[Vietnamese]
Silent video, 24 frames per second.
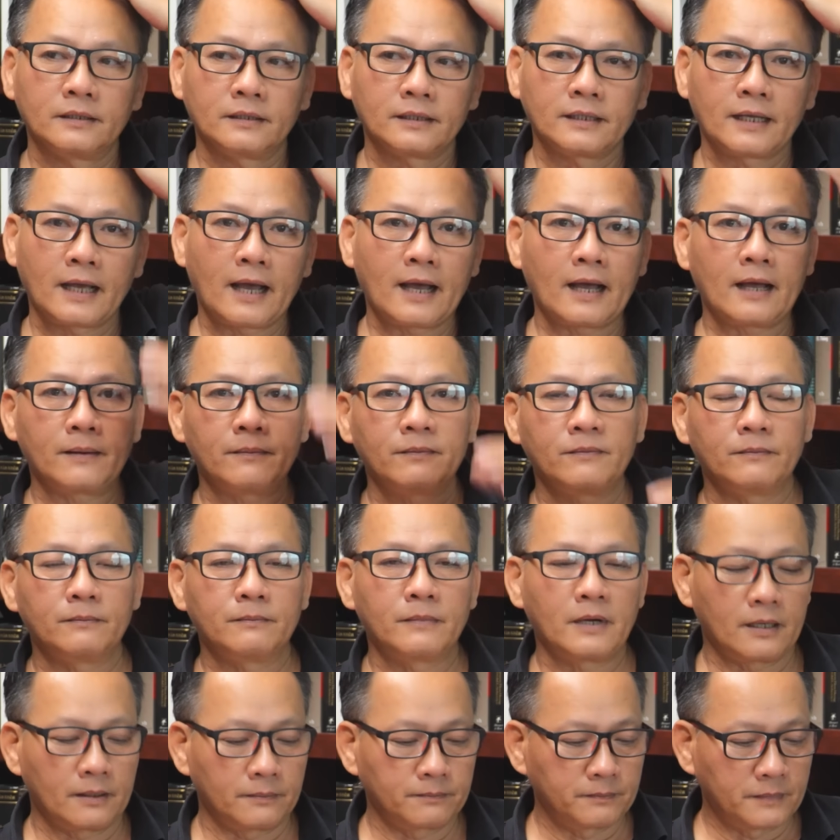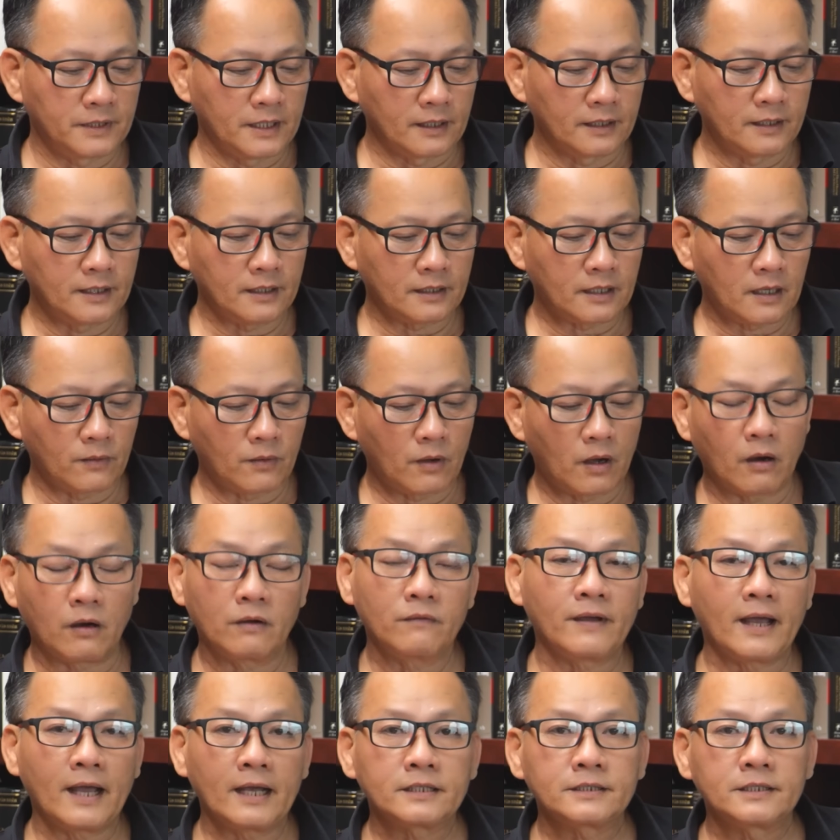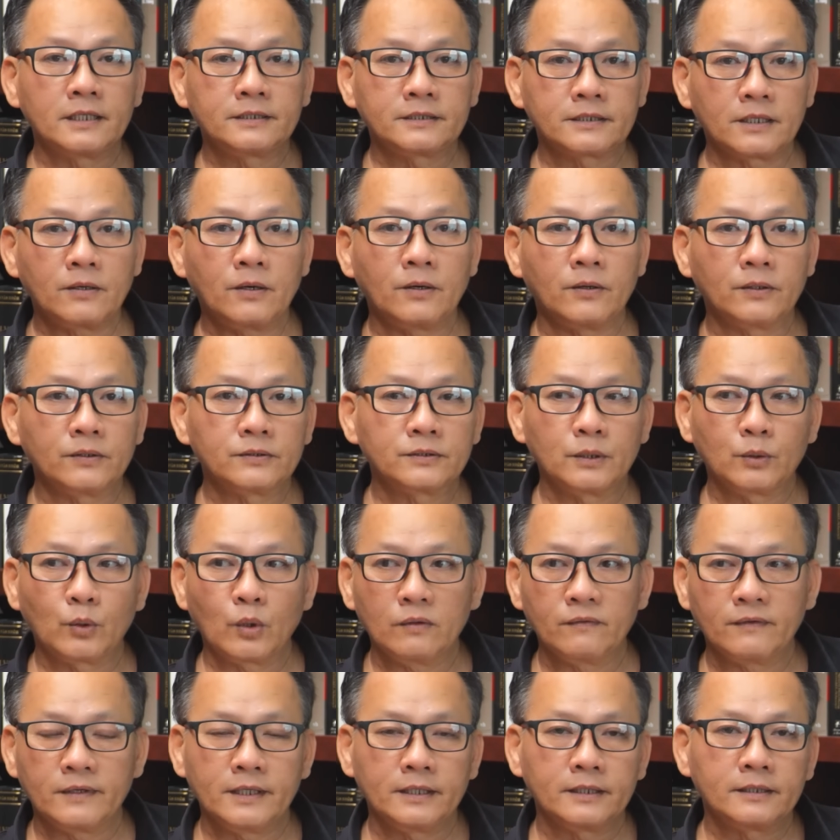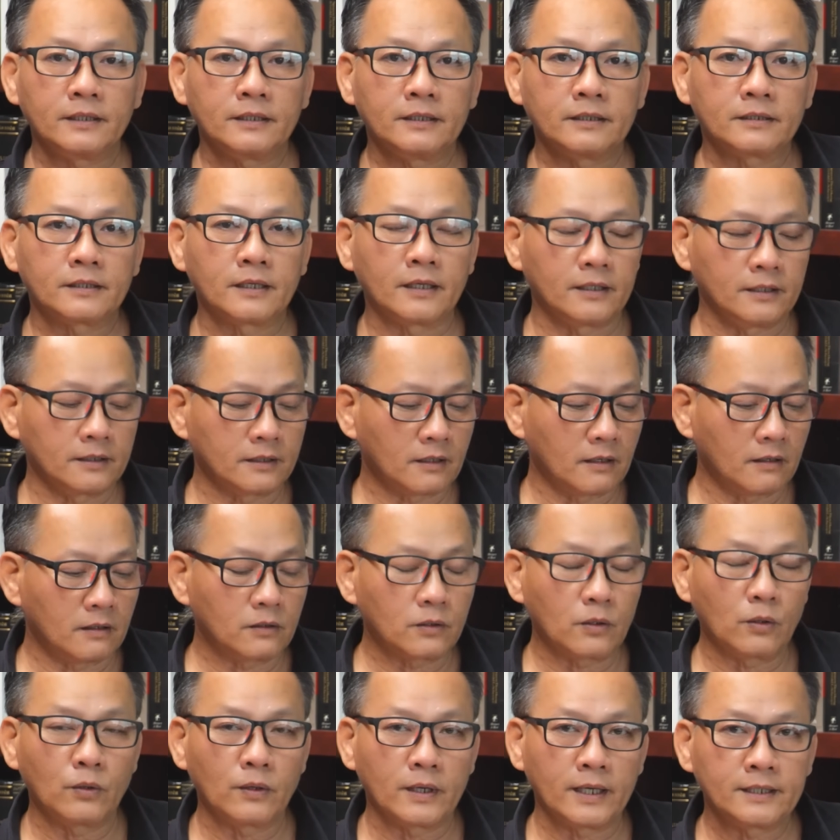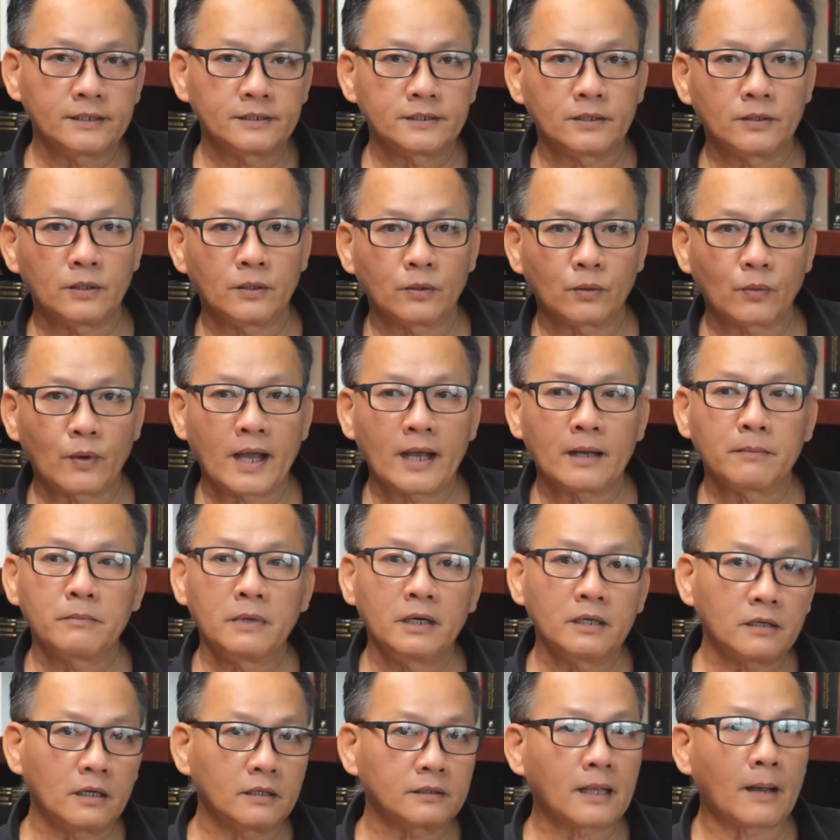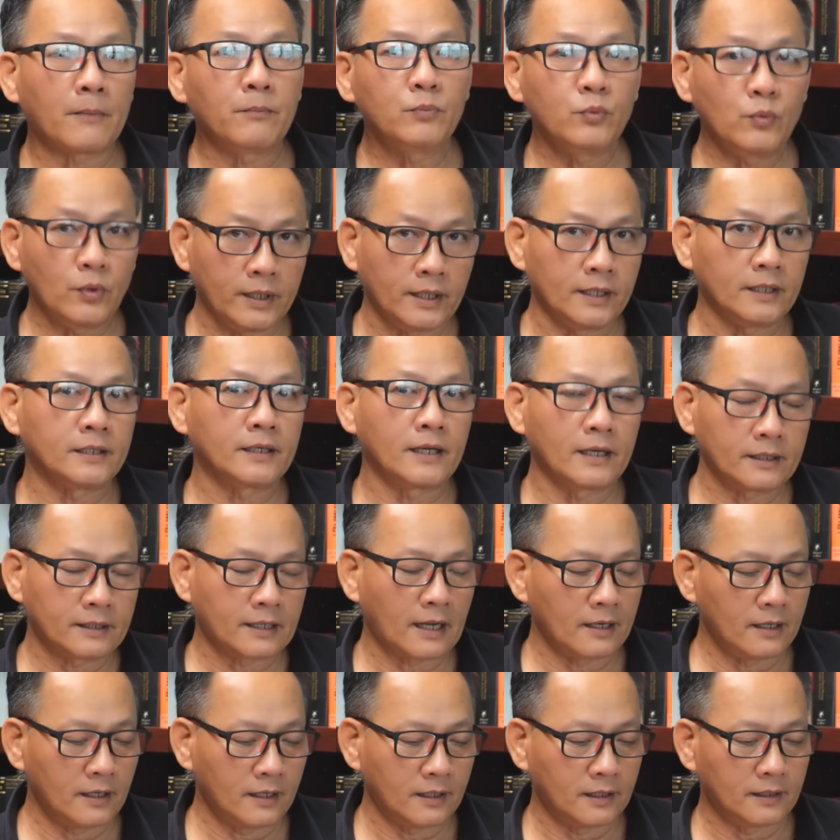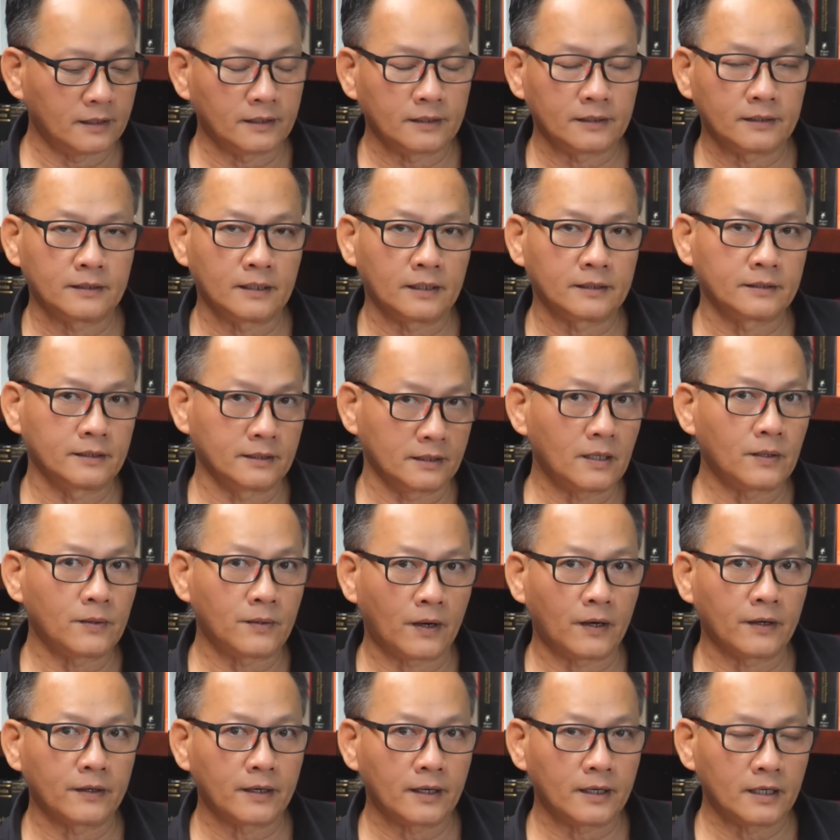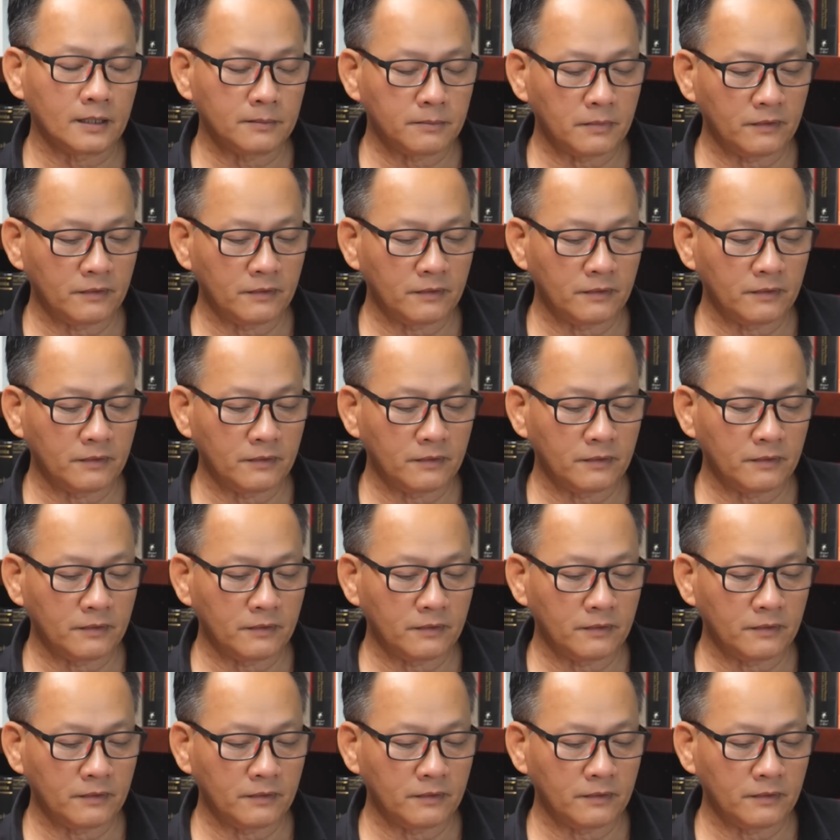dạ mà những cái câu hỏi về an sinh xã hội thưa quý vị thì chỉ có cô ng hồ quang mới có thẩm quyền để trả lời à, những câu hỏi đó